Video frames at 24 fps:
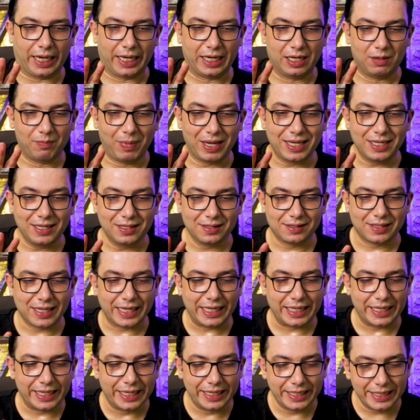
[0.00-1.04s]

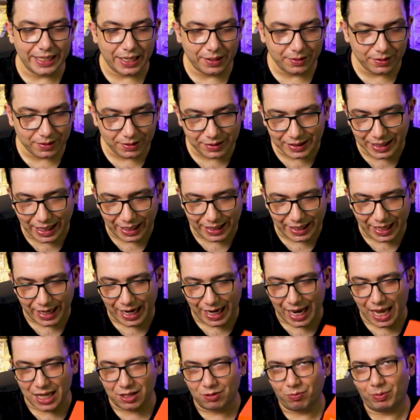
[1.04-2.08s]
الميزه اللي هن يعني
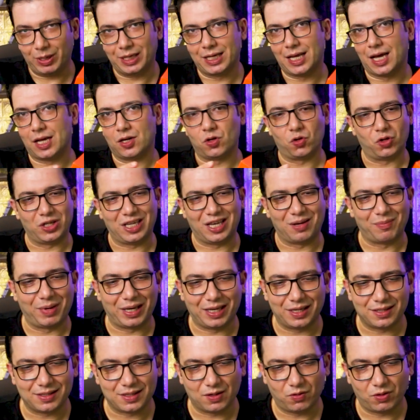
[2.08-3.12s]
كاتبينها انه هي
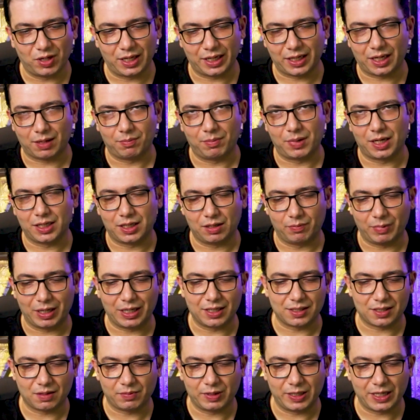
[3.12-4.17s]
ميزه ولكن ما هي
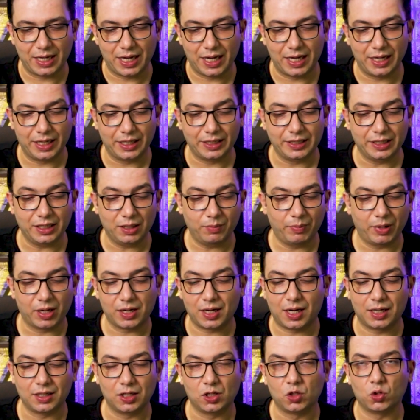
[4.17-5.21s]
ميزه بالنهايه هي
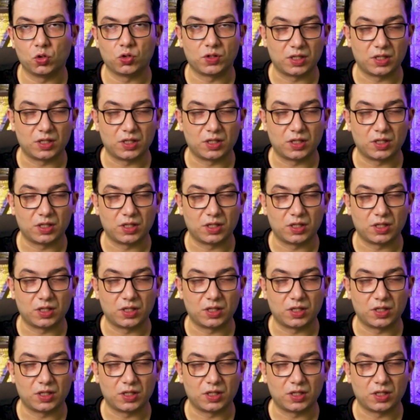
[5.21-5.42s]
عباره عن انه